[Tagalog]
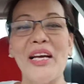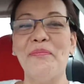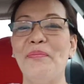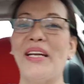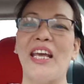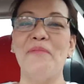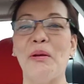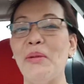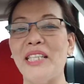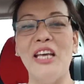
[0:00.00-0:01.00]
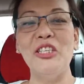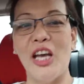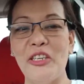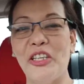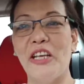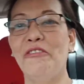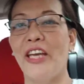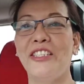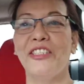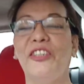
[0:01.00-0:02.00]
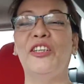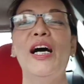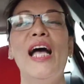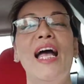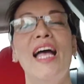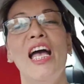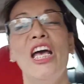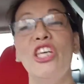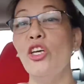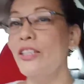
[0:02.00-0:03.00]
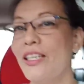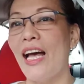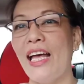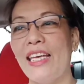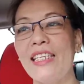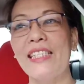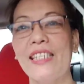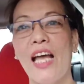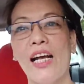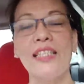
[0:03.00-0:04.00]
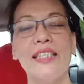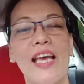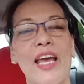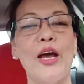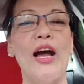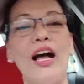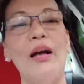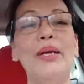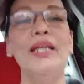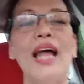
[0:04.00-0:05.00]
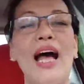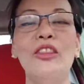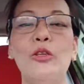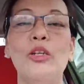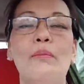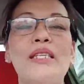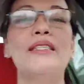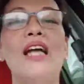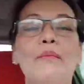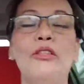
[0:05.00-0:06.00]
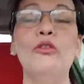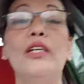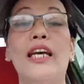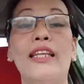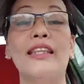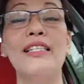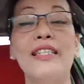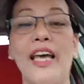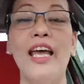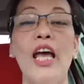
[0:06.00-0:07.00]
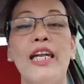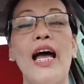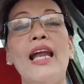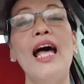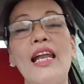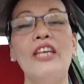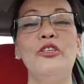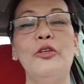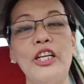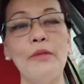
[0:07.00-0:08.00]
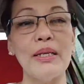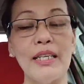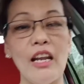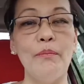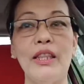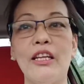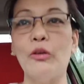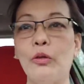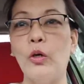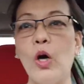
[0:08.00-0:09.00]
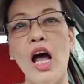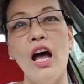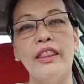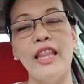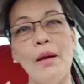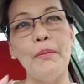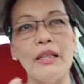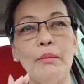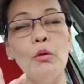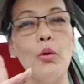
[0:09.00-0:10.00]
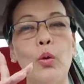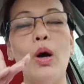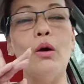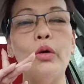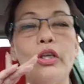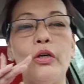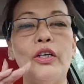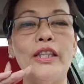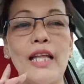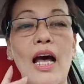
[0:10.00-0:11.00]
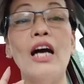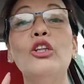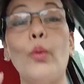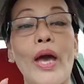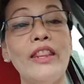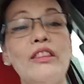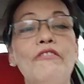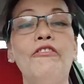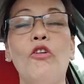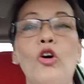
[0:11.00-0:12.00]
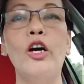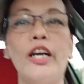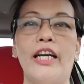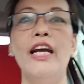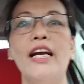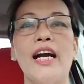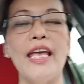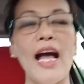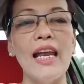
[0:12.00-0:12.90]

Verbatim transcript: Pangit pa rin. Pagpasensya nyo na yung face ko. Yun guys, kasi uh, biglaan tong labas namin ulit kasi naalala nyo, nagpasalamin ako. Dapat makukuha ko yon ng 24. Kaya